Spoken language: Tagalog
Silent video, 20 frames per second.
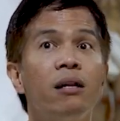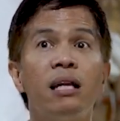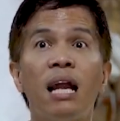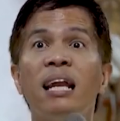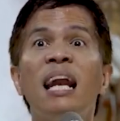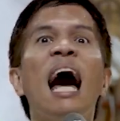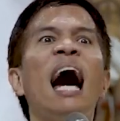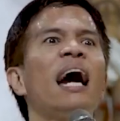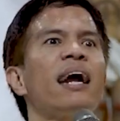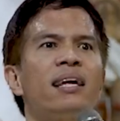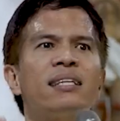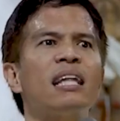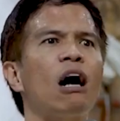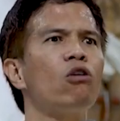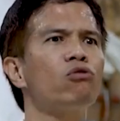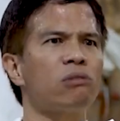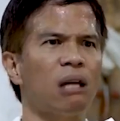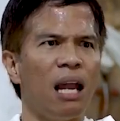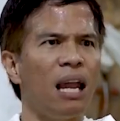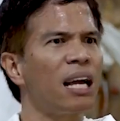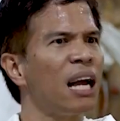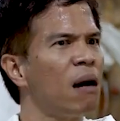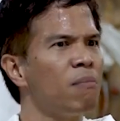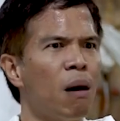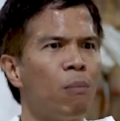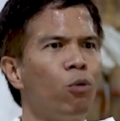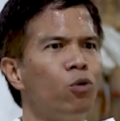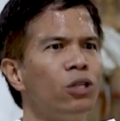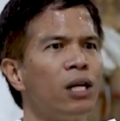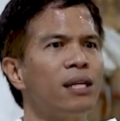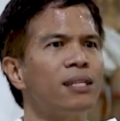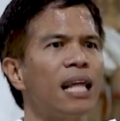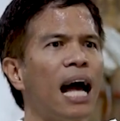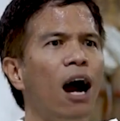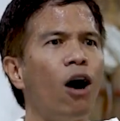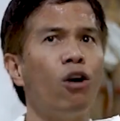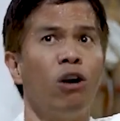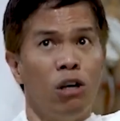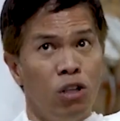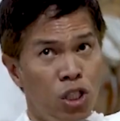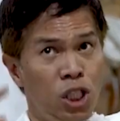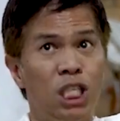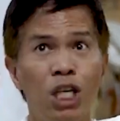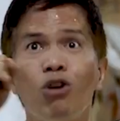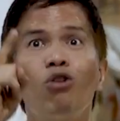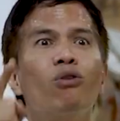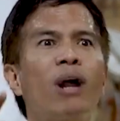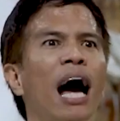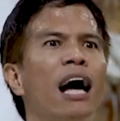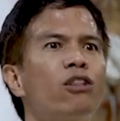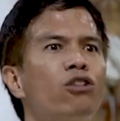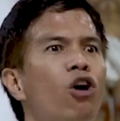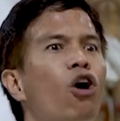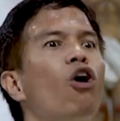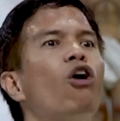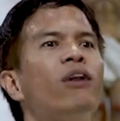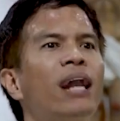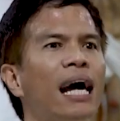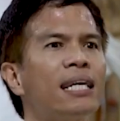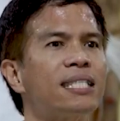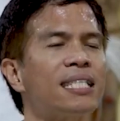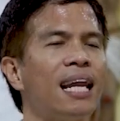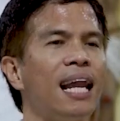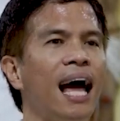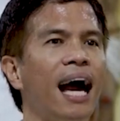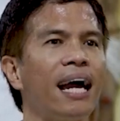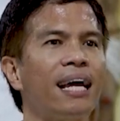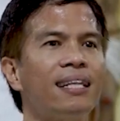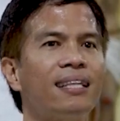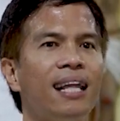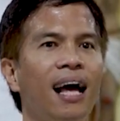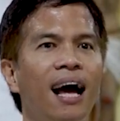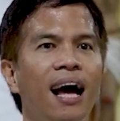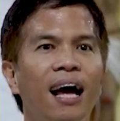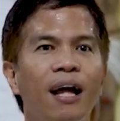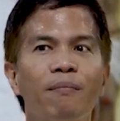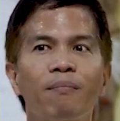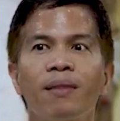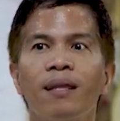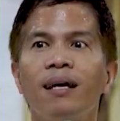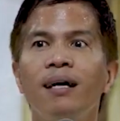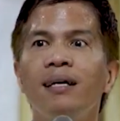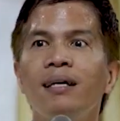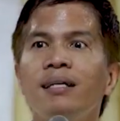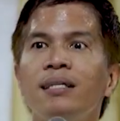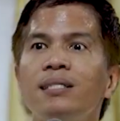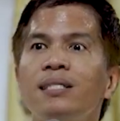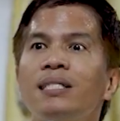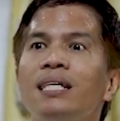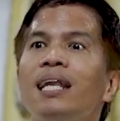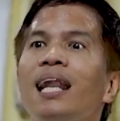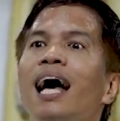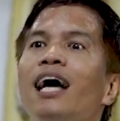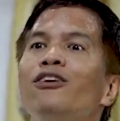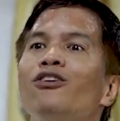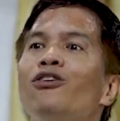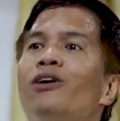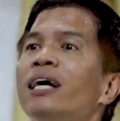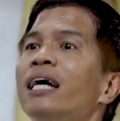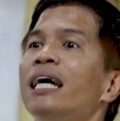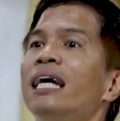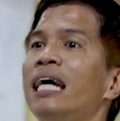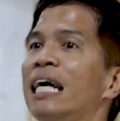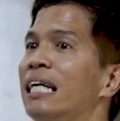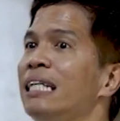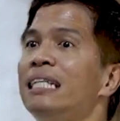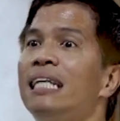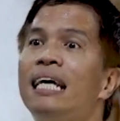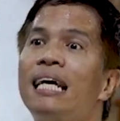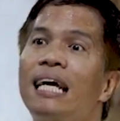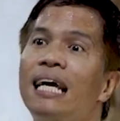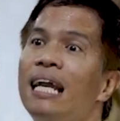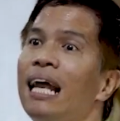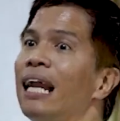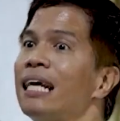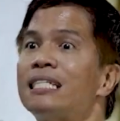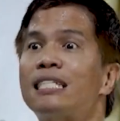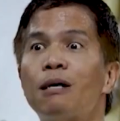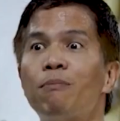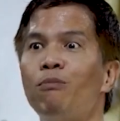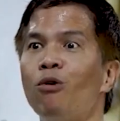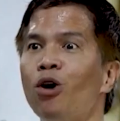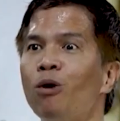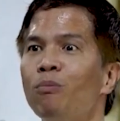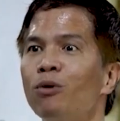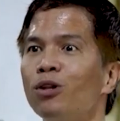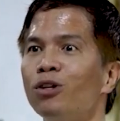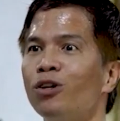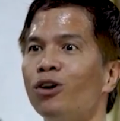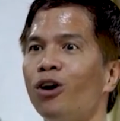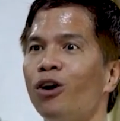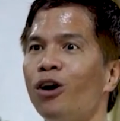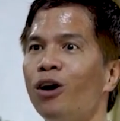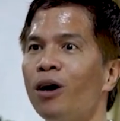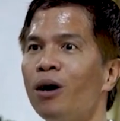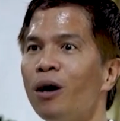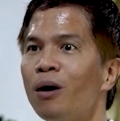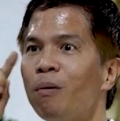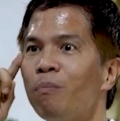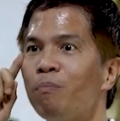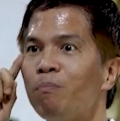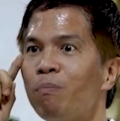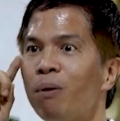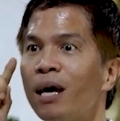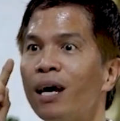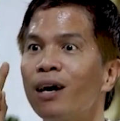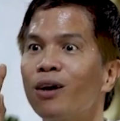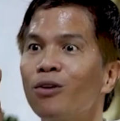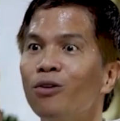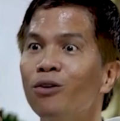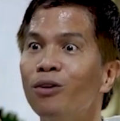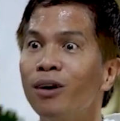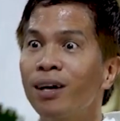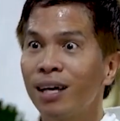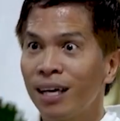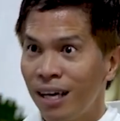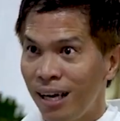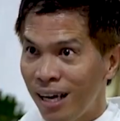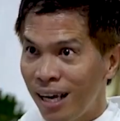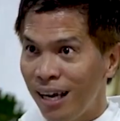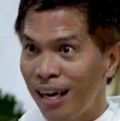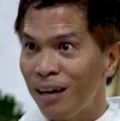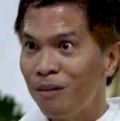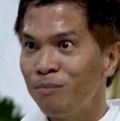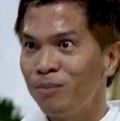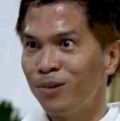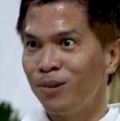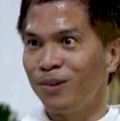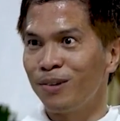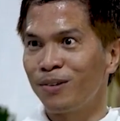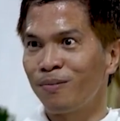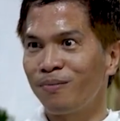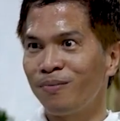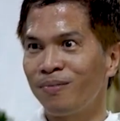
na nakita ko talagang mabuting tao, sigurado ako nasa langit na. Sila yung hindi kilala sa buong mundo. Pero kilala mo